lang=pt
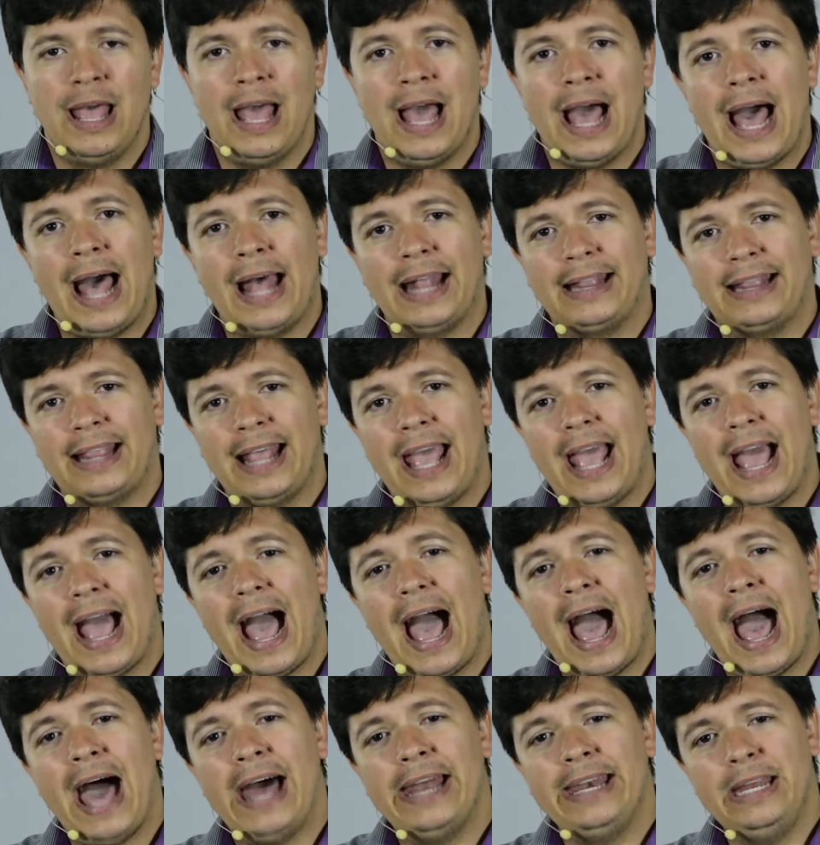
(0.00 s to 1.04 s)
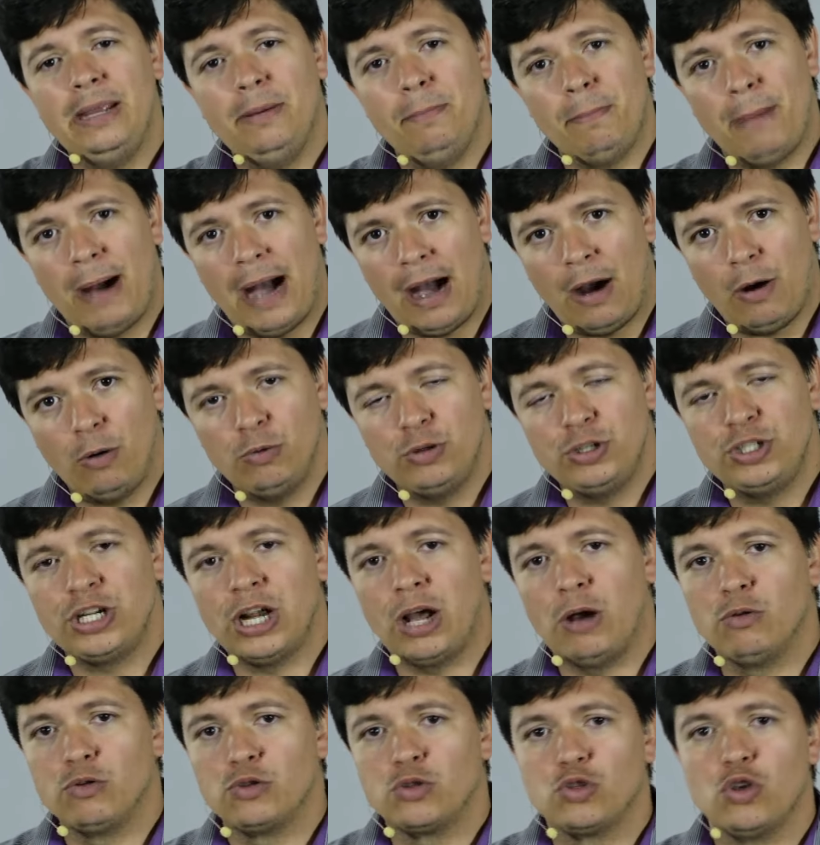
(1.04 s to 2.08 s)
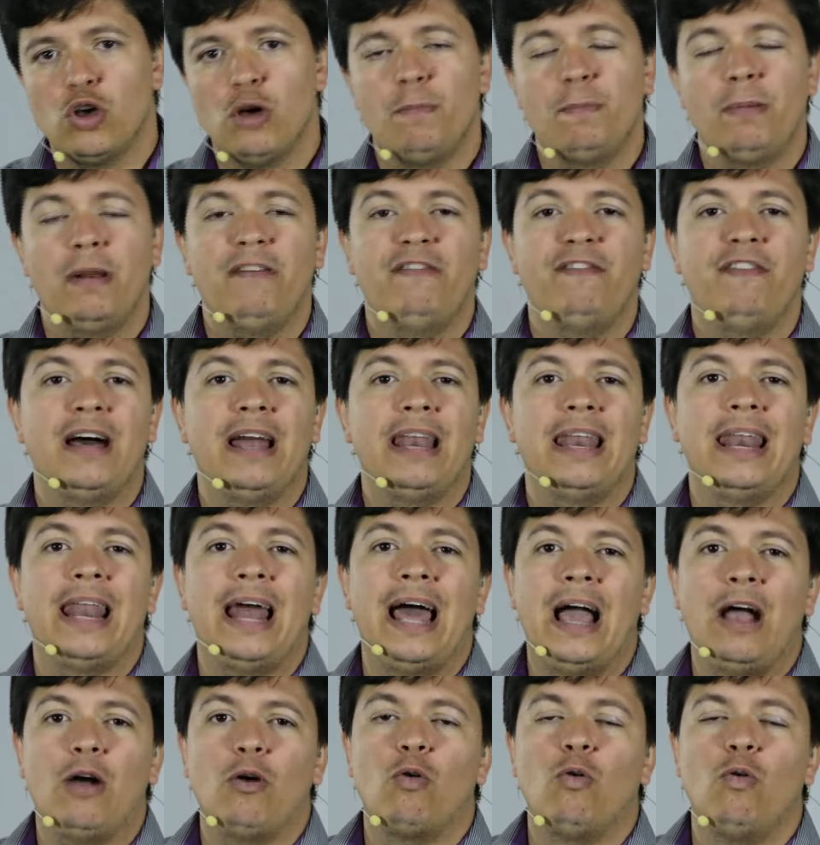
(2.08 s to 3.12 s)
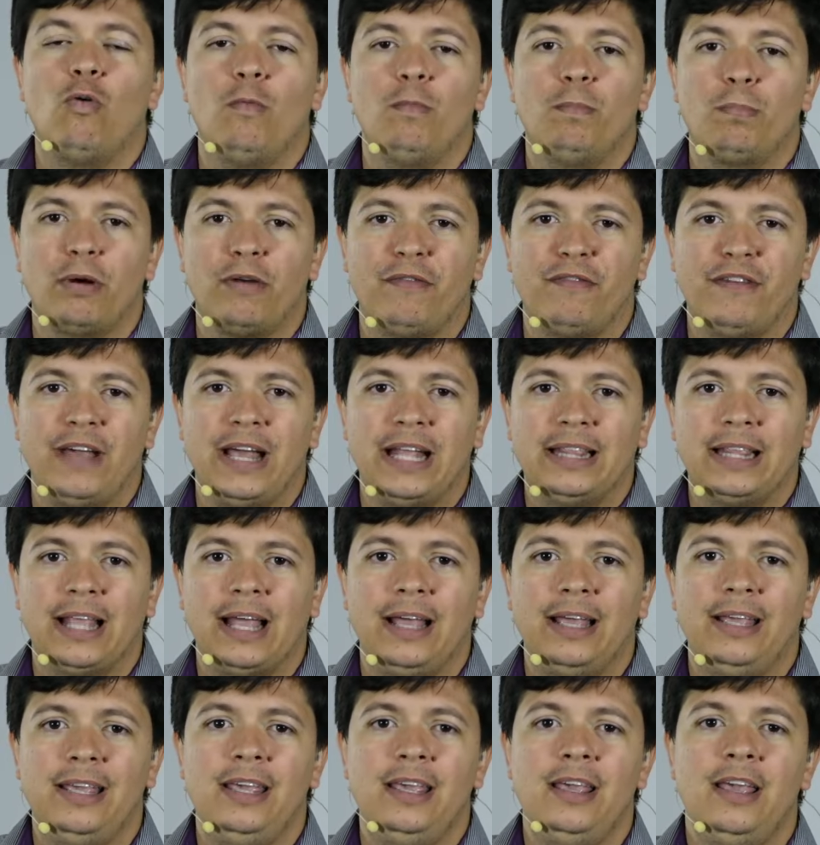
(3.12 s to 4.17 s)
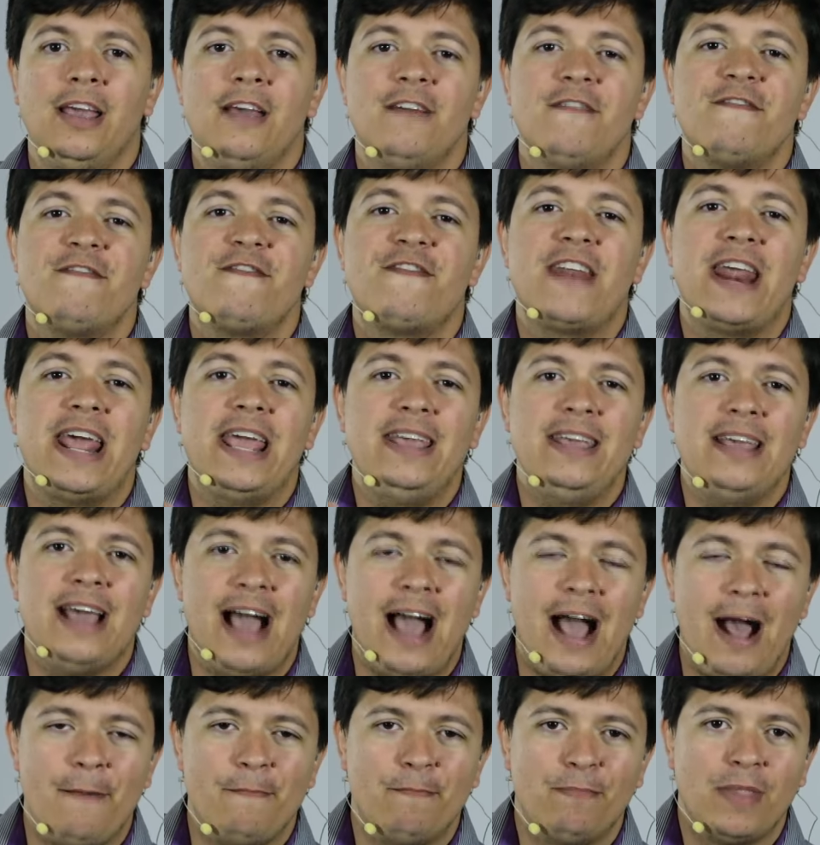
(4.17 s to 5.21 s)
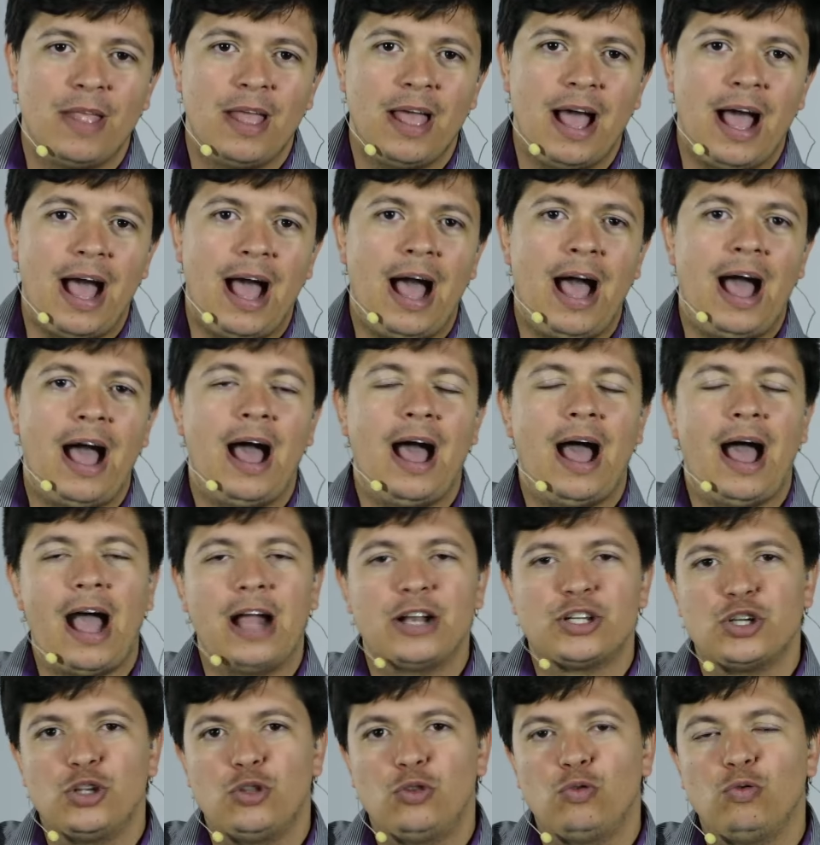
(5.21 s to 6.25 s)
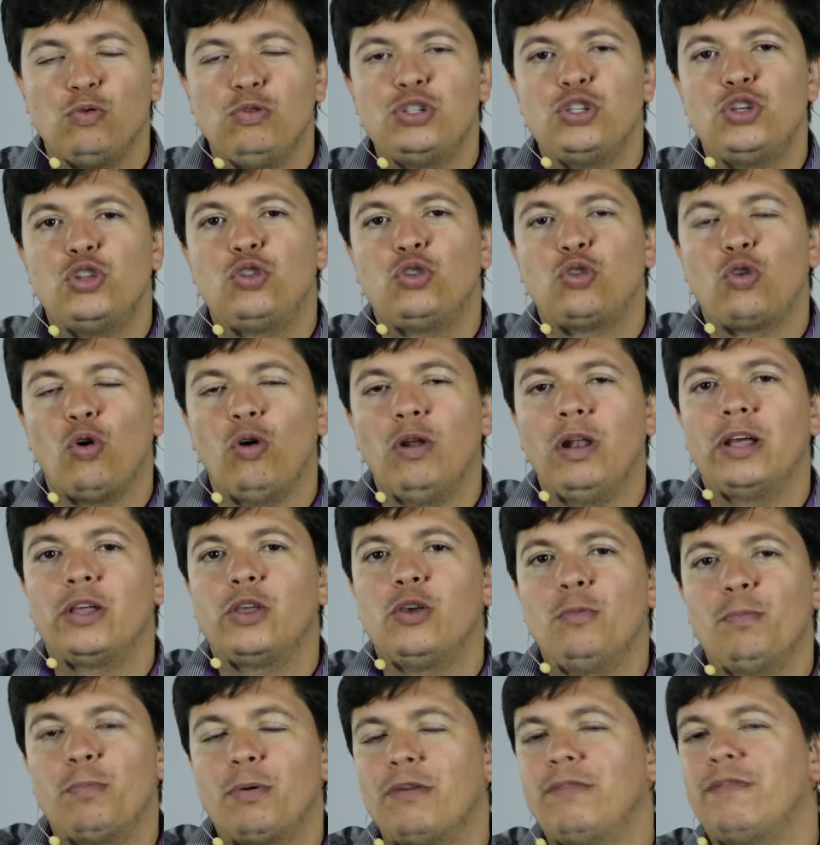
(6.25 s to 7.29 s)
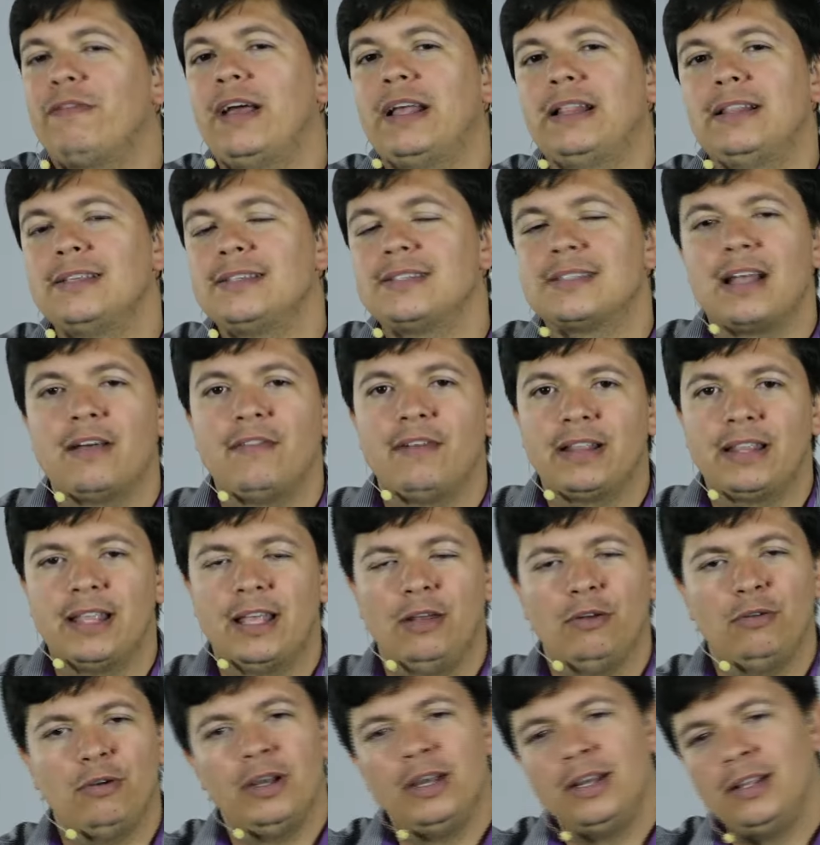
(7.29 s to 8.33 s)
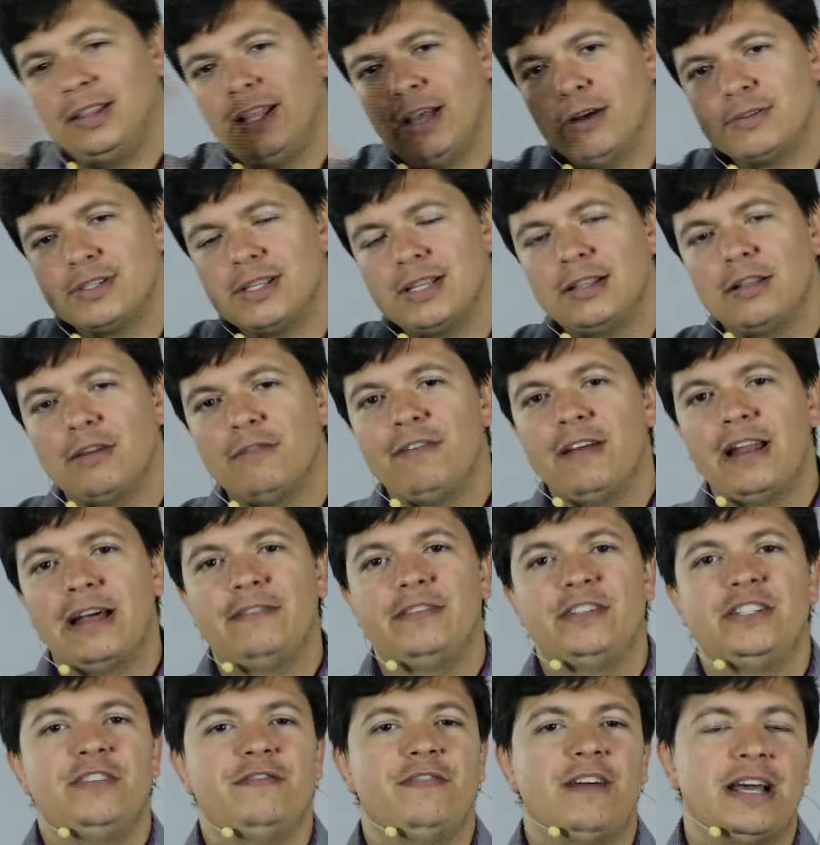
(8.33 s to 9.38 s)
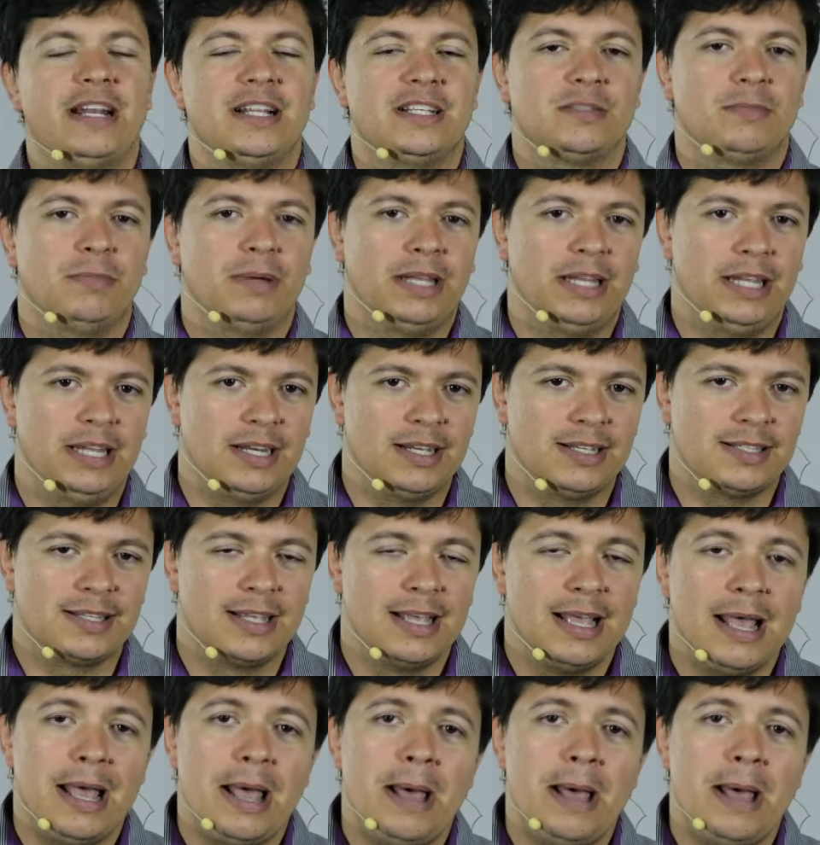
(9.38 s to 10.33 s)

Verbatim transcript: Até animal já usou para falar com um profeta e frear a atitude tola que um profeta estava tendo. Deus então falava de várias maneiras.